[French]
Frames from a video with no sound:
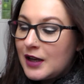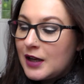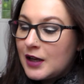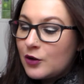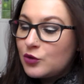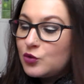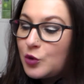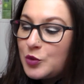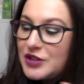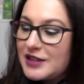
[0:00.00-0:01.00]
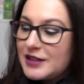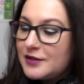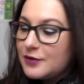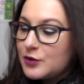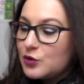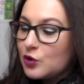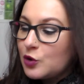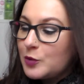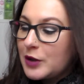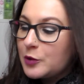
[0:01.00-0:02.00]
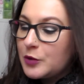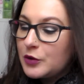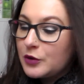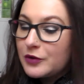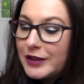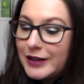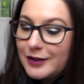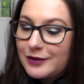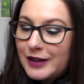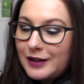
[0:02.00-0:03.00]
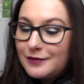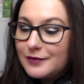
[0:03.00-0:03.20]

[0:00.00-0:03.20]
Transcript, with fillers: un retour positif sur euh, ma commande en fait, voilà.